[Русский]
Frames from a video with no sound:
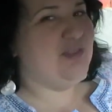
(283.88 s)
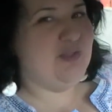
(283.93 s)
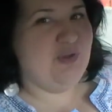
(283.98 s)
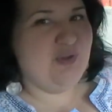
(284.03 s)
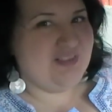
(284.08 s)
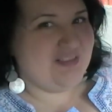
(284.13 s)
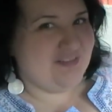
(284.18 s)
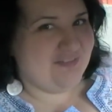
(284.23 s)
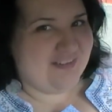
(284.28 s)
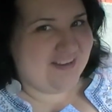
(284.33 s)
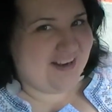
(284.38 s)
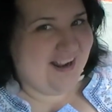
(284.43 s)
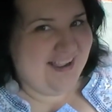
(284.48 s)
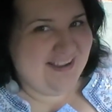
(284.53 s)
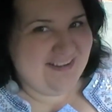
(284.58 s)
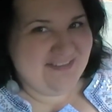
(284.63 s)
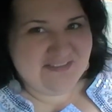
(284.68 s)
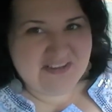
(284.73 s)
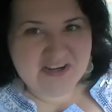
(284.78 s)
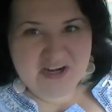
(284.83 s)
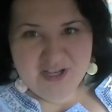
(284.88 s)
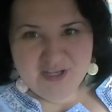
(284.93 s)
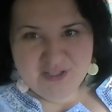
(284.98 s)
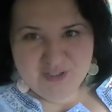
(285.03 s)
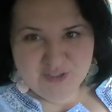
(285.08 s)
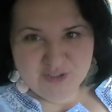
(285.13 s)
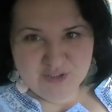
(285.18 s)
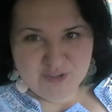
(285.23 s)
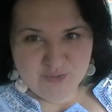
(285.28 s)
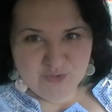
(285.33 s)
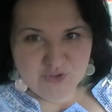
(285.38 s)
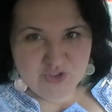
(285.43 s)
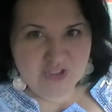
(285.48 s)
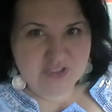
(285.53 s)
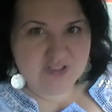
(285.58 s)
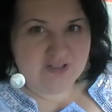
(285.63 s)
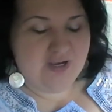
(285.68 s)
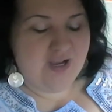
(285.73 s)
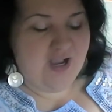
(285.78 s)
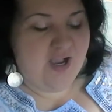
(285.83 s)
но это в, кра в крайних
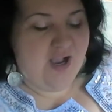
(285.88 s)
случаях.